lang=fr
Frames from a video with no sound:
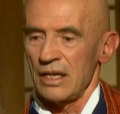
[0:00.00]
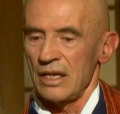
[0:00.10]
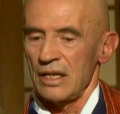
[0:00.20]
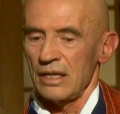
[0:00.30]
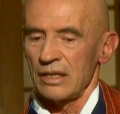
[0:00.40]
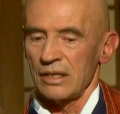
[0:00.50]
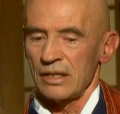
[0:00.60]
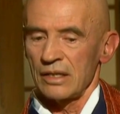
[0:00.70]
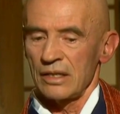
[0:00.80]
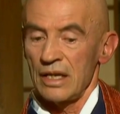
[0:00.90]

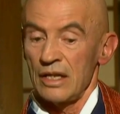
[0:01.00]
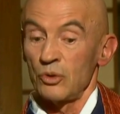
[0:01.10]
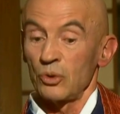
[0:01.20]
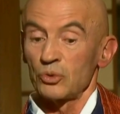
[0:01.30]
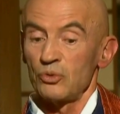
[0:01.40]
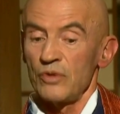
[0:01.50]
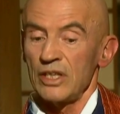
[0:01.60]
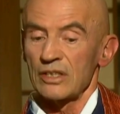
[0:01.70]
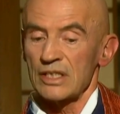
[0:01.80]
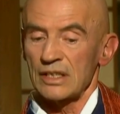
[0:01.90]
euh, et, de
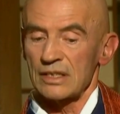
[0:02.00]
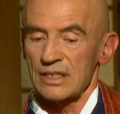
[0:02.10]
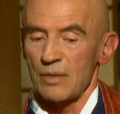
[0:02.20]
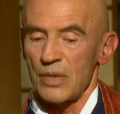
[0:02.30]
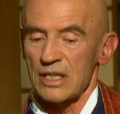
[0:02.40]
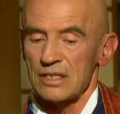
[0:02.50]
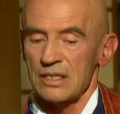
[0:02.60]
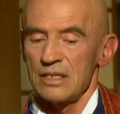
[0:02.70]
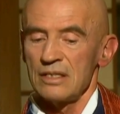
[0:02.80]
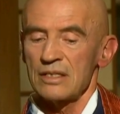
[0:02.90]
retrouver dans cette simple
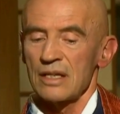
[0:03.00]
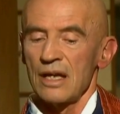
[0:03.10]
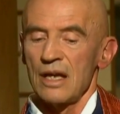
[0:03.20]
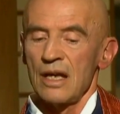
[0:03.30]
assise